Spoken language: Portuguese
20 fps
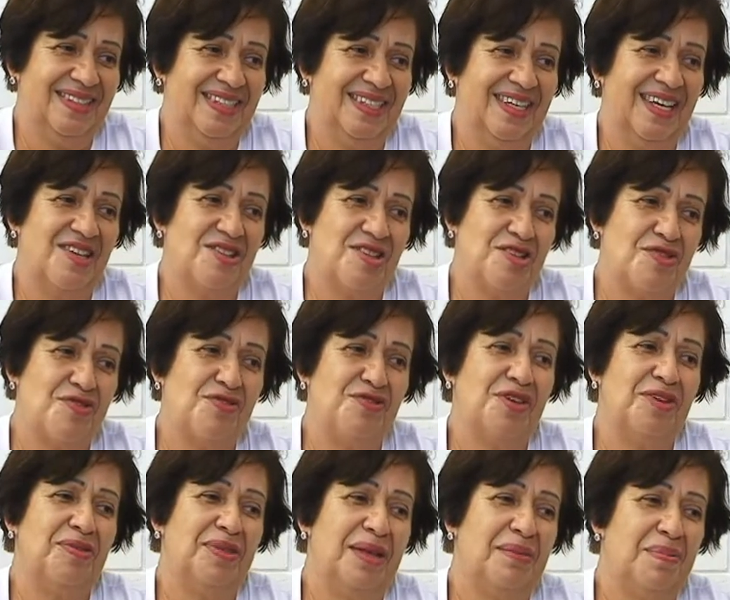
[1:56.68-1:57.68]
que a gente
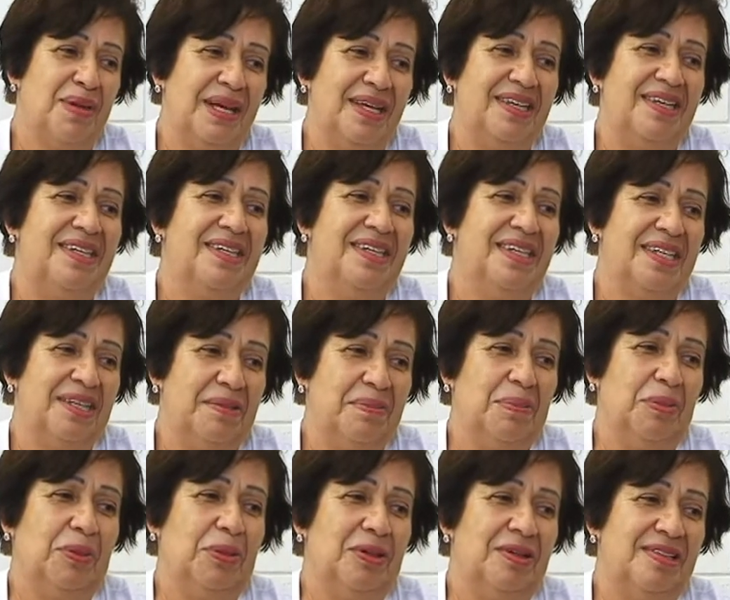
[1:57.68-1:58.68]
veio da Bahia,
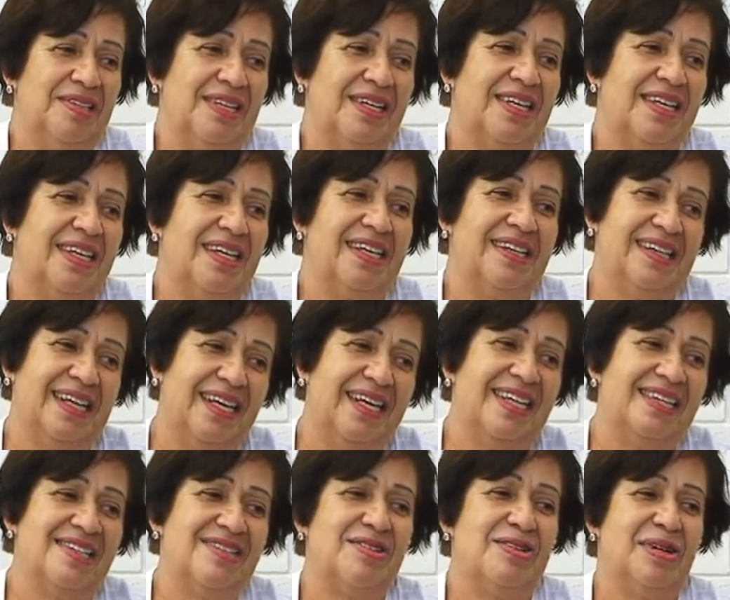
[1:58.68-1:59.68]
depois aqui
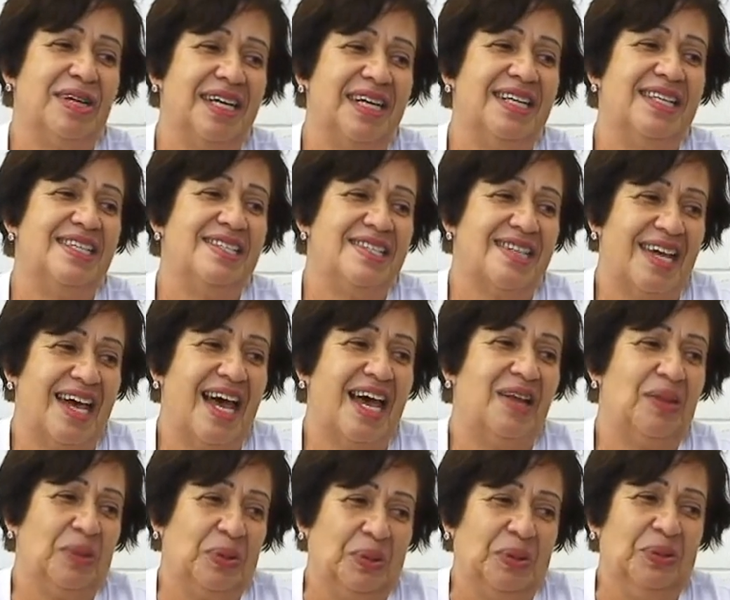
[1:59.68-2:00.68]
até se
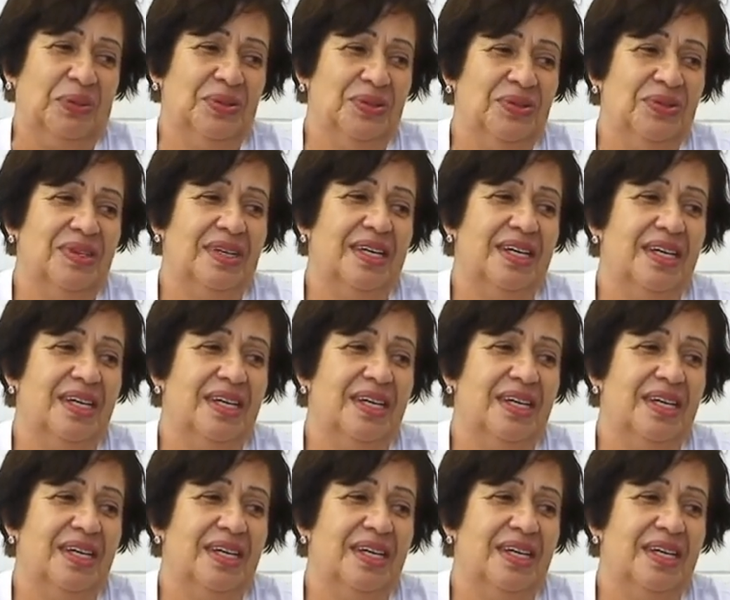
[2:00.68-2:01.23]
organizar tudo, né?